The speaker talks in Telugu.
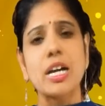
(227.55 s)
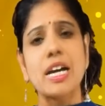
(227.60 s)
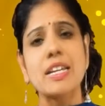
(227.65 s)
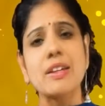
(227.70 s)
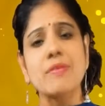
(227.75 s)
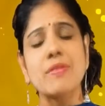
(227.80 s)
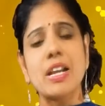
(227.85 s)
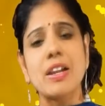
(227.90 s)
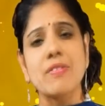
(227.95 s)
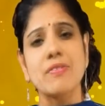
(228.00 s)

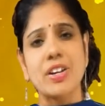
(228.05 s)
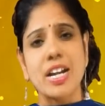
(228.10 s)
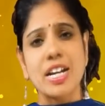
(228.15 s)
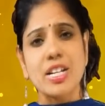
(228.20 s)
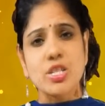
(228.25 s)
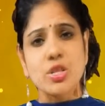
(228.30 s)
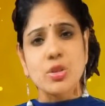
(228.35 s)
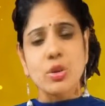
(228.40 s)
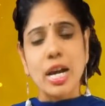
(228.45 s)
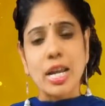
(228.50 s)
కానీ వాళ్ళ
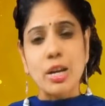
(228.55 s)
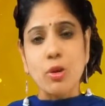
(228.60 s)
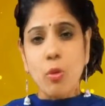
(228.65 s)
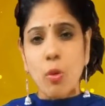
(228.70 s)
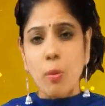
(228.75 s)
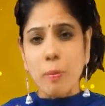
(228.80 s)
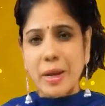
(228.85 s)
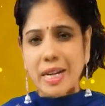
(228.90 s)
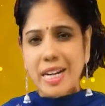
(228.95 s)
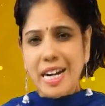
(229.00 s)
ఫ్రెండ్స్తో కానీ
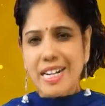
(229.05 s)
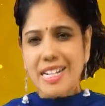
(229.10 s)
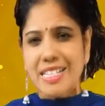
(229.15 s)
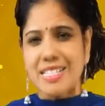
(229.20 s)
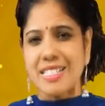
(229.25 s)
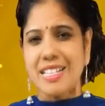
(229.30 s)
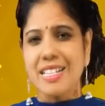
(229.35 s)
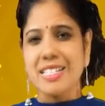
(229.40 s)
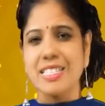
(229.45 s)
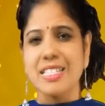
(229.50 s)
ఓపెన్గా
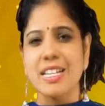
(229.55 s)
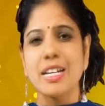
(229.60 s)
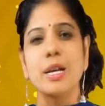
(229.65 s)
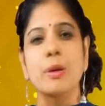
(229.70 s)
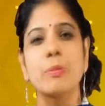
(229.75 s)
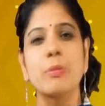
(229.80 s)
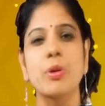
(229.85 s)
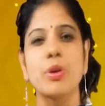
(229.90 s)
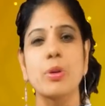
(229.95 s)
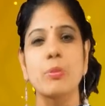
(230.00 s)
డిస్కస్
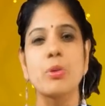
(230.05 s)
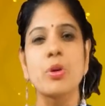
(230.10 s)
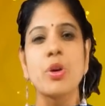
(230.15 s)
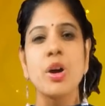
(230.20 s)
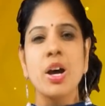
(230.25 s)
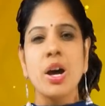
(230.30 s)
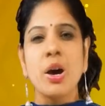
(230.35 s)
చేయకపోవడము